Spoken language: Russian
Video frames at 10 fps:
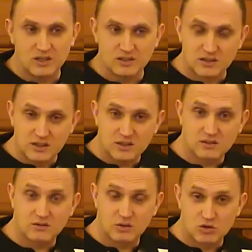Они с
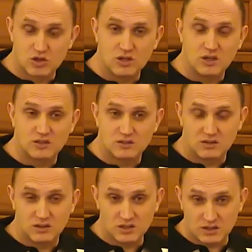детства
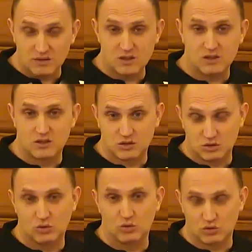учились
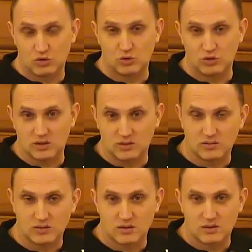ненавидеть друг друга –